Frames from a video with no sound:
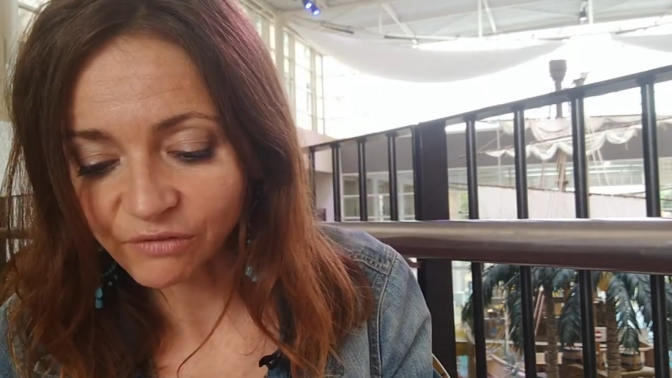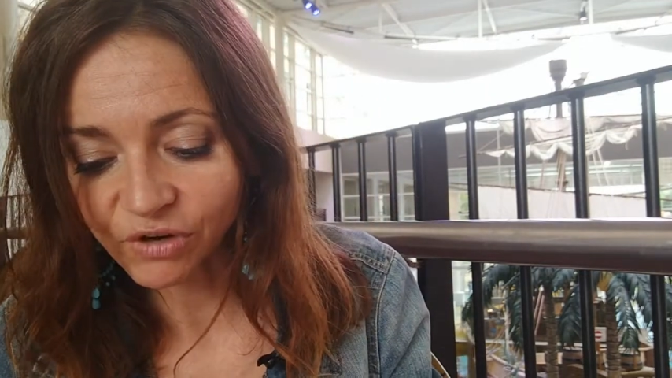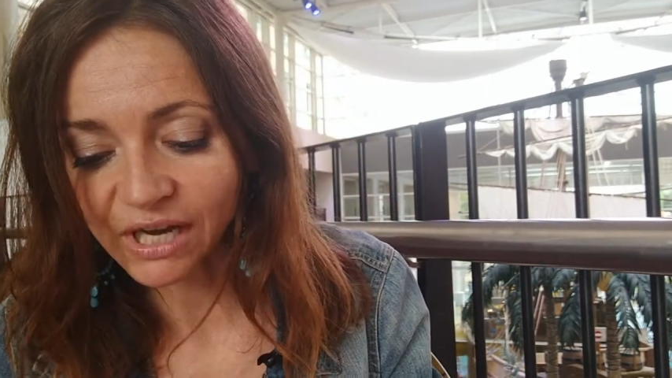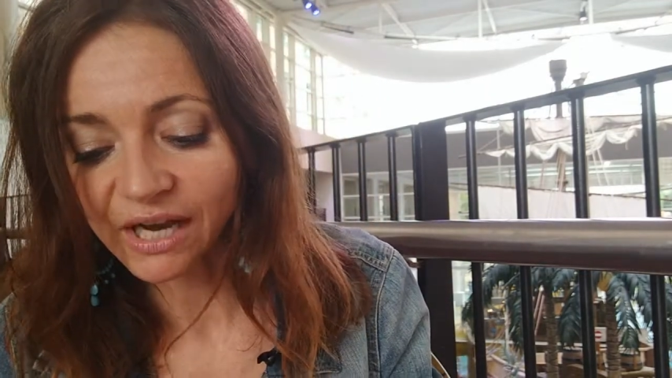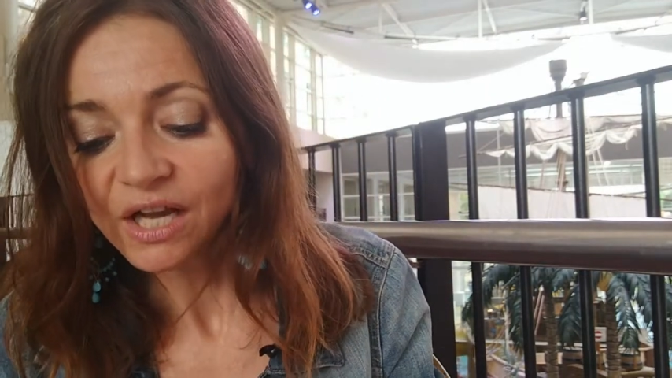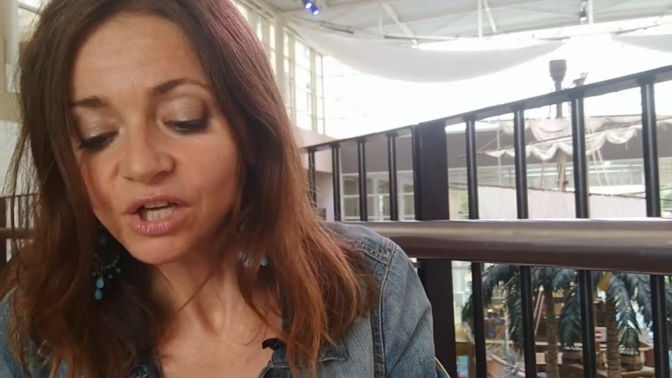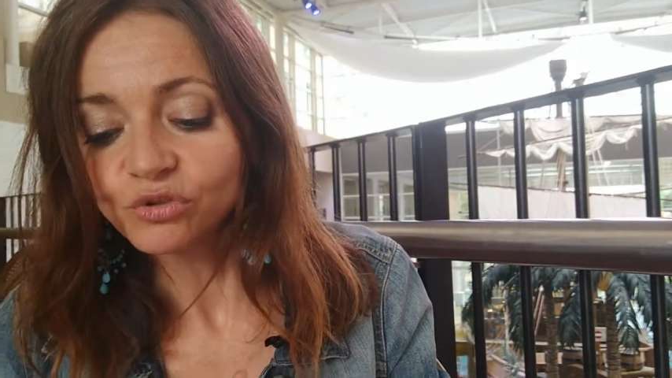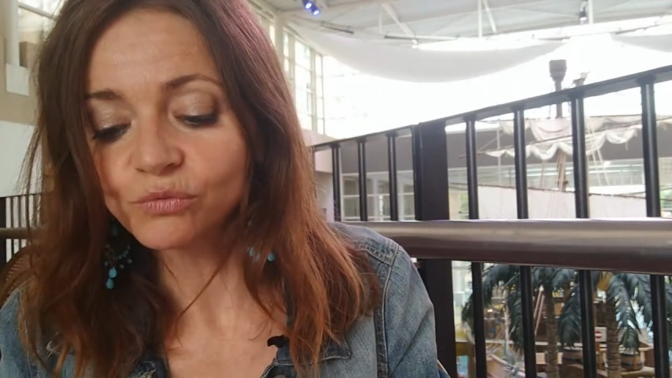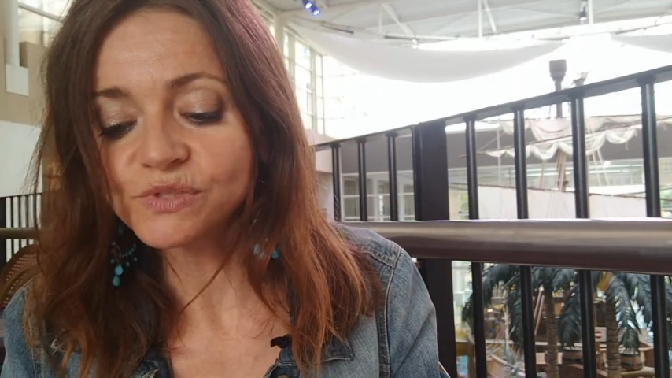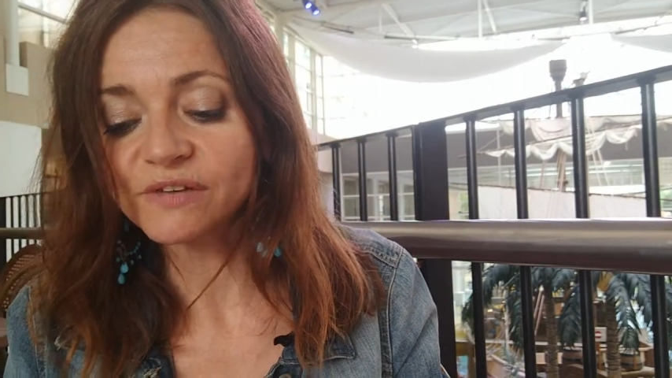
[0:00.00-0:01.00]
Voilà,
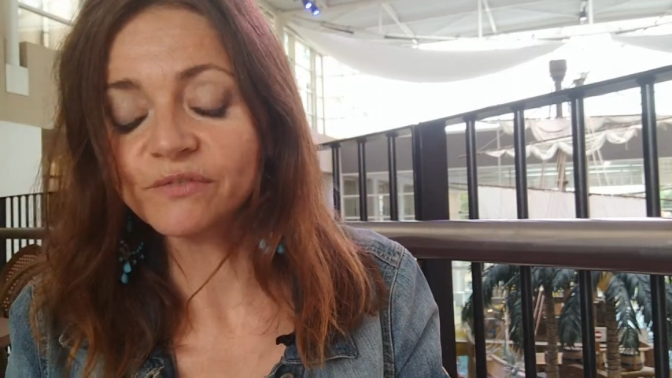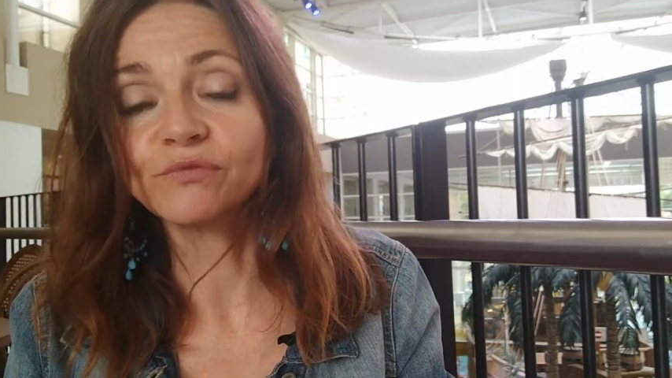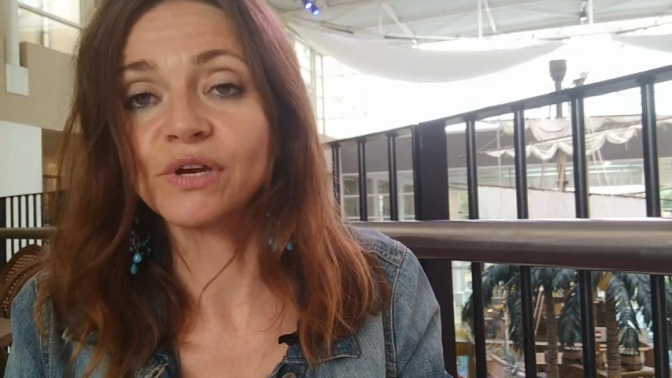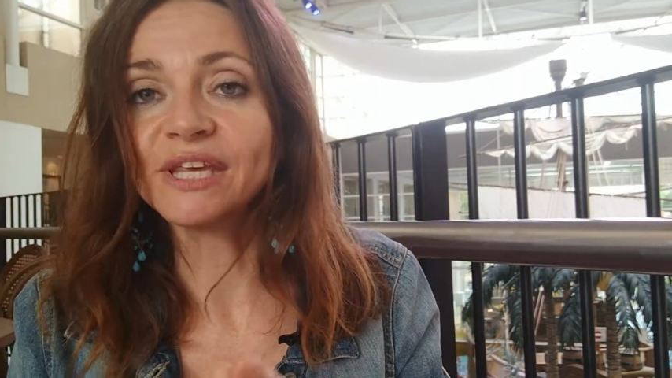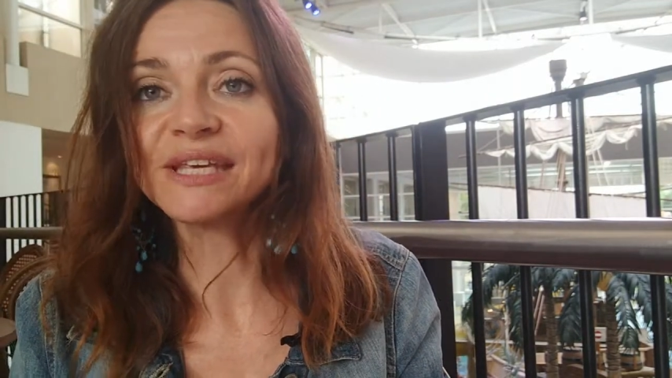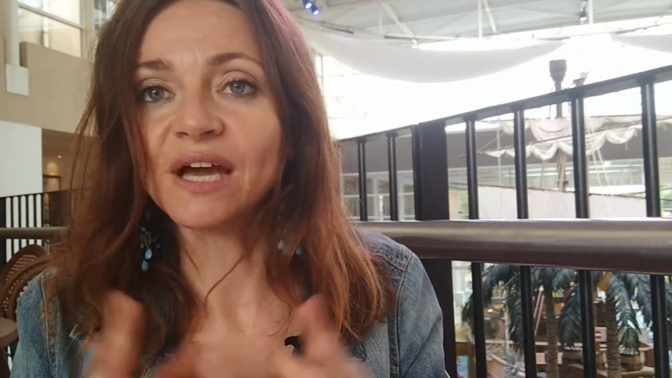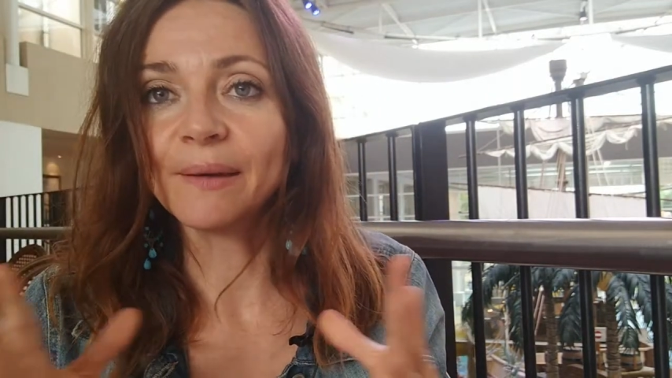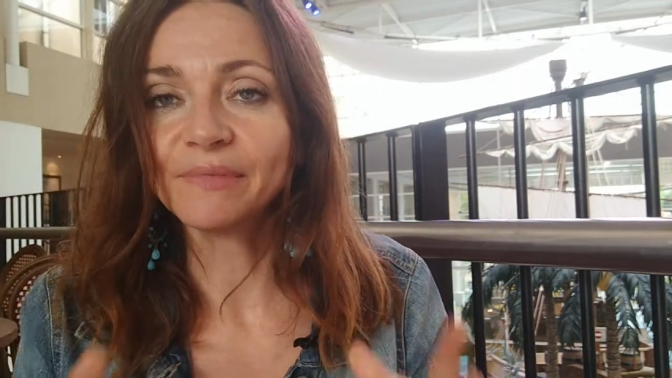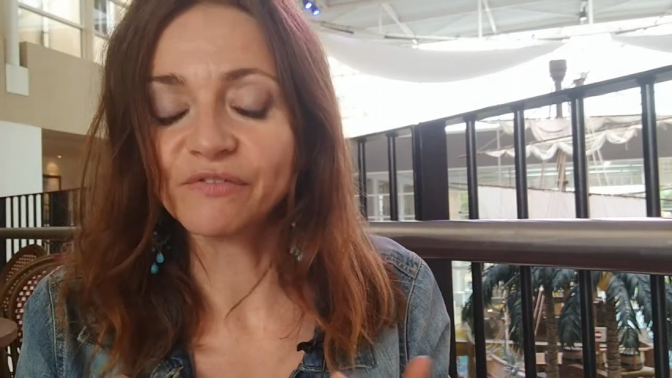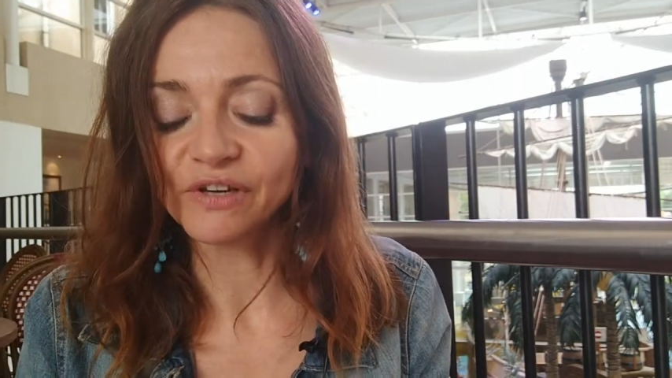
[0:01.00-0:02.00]
donc vous, voyez qu'il y a
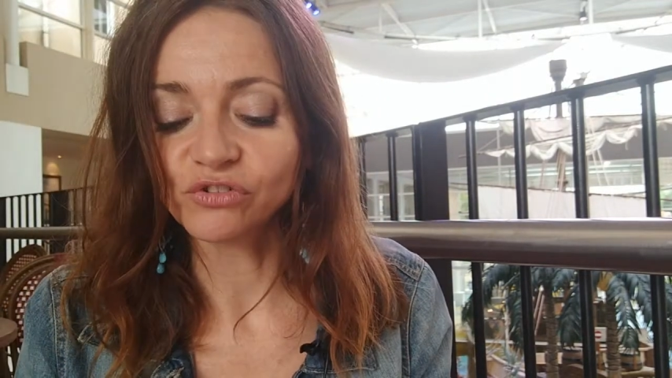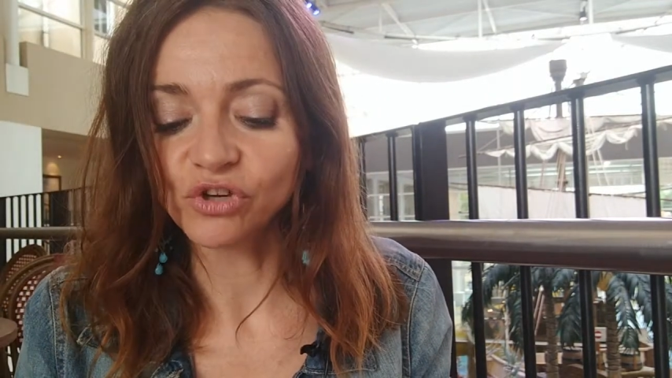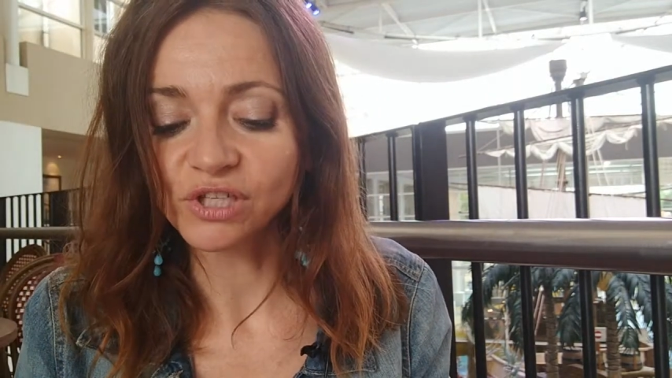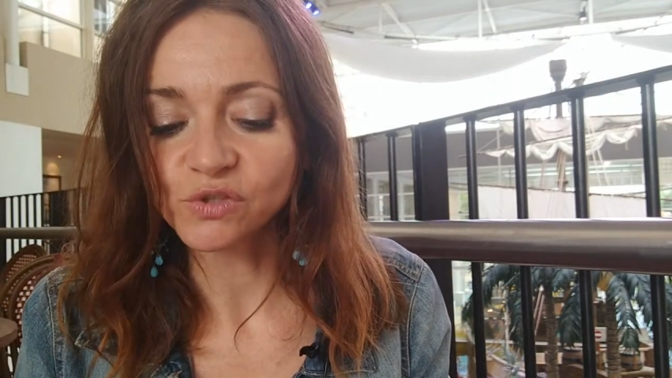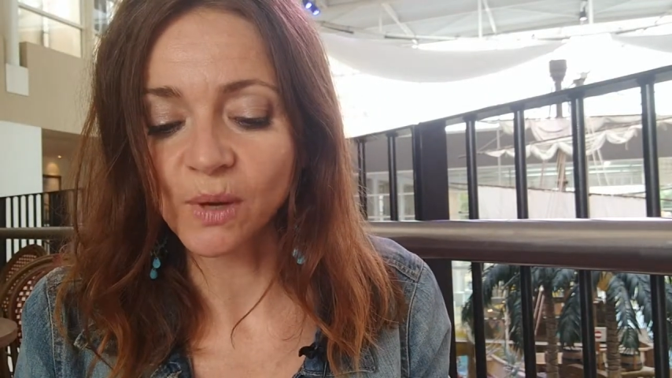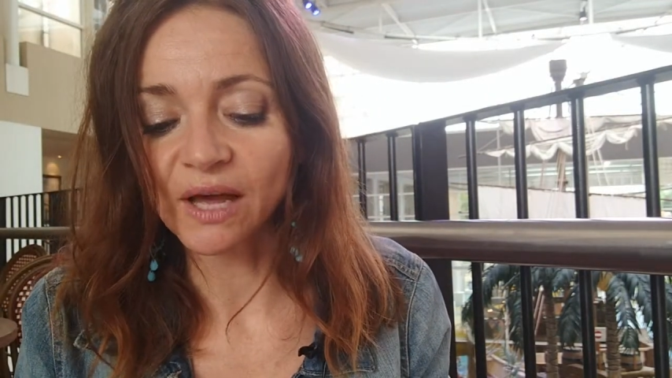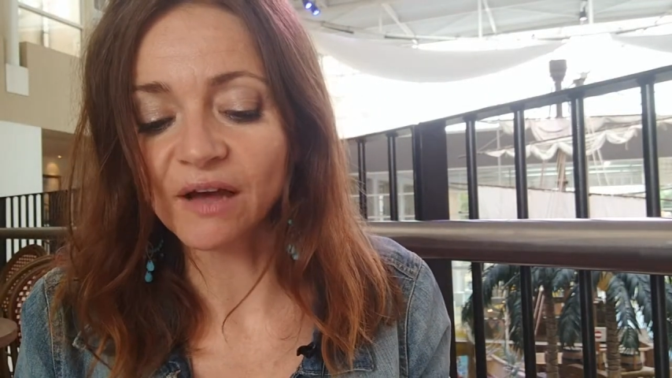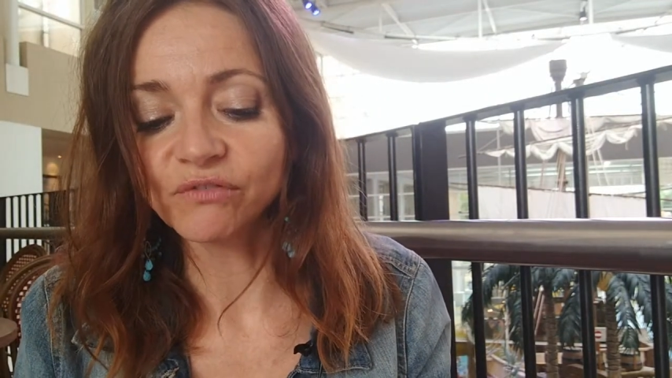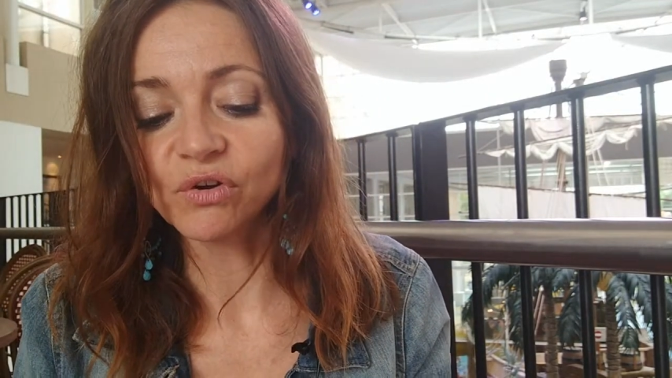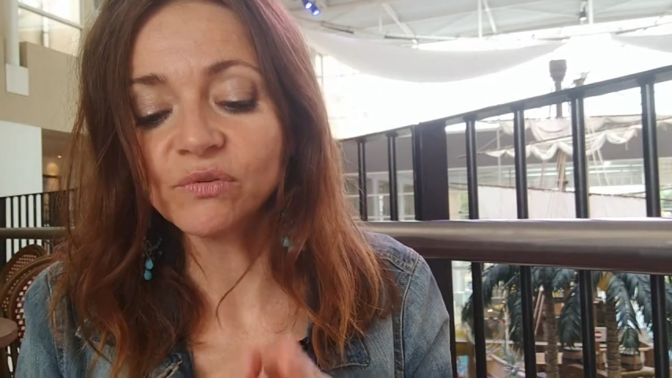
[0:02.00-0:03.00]
quand même des facteurs qui sont
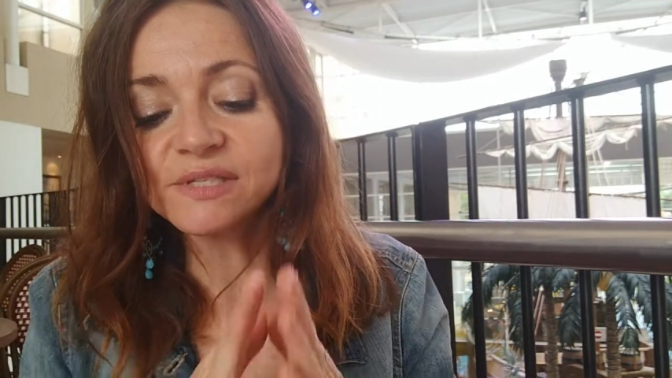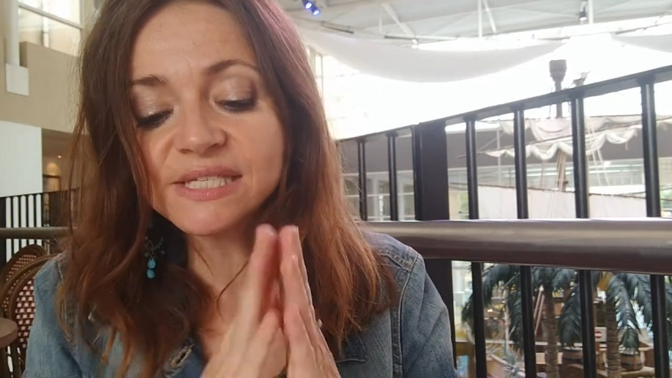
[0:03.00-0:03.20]
aggravants